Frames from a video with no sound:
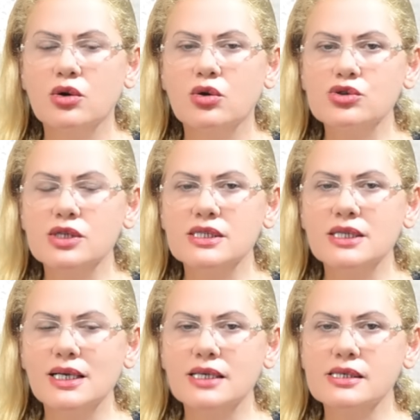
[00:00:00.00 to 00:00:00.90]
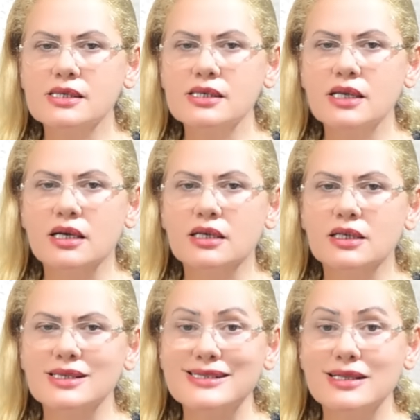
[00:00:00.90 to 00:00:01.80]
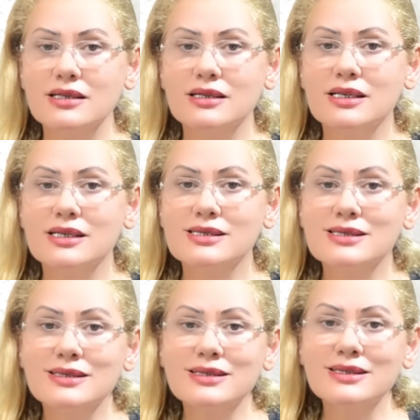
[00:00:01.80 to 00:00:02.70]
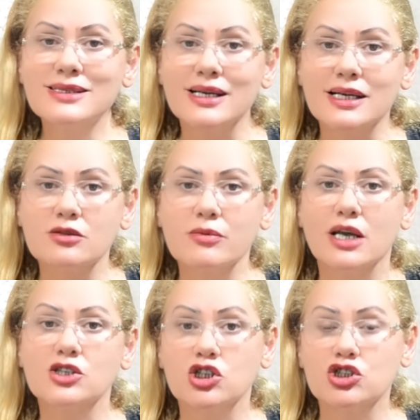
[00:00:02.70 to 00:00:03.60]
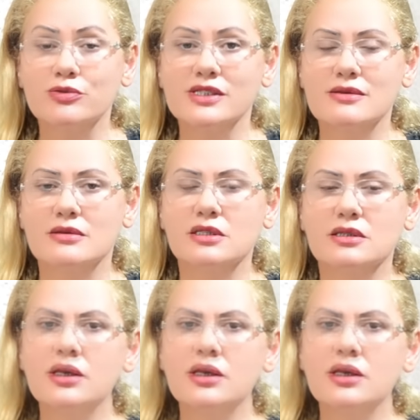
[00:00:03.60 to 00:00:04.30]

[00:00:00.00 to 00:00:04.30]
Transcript: kocasıyla sizin hakkınızda zıtlık yaratmaya çalışmasıdır.